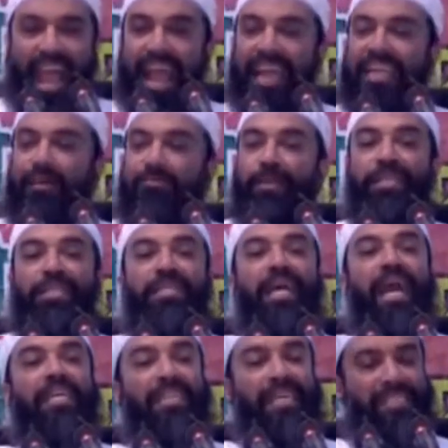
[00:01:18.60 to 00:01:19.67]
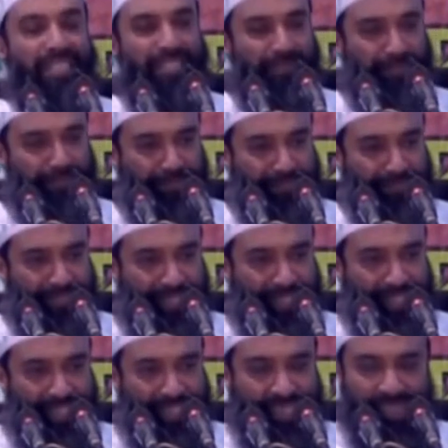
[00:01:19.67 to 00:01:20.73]
একটা বিশ্বাস আছে
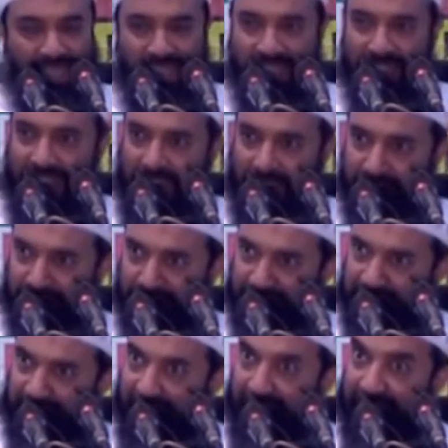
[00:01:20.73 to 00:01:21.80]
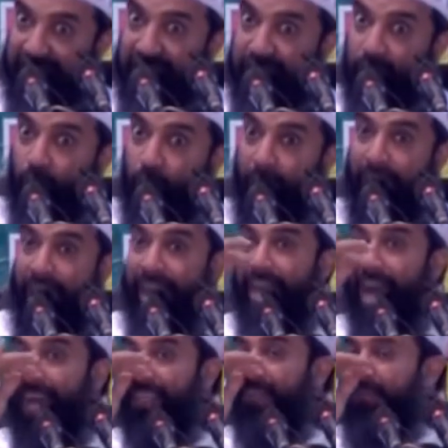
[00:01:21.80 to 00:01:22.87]
থার্টি ফার্স্ট নাইট জিরো আর
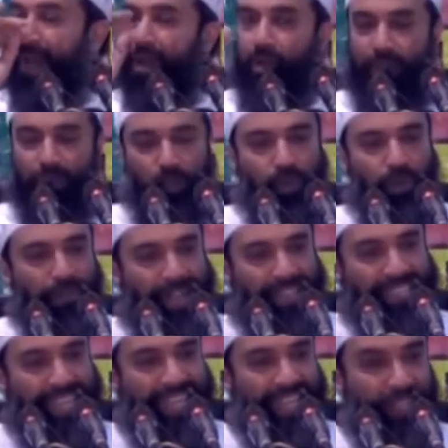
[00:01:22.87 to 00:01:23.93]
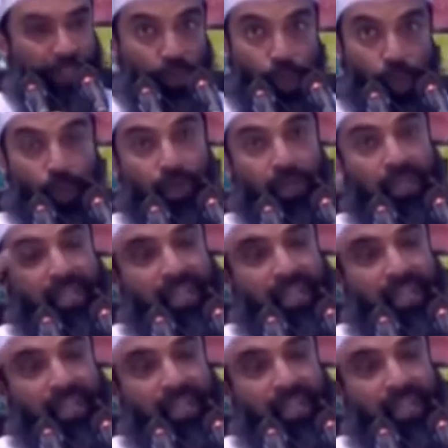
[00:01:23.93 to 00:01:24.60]
রাত বারোটা যখন বাজে তখন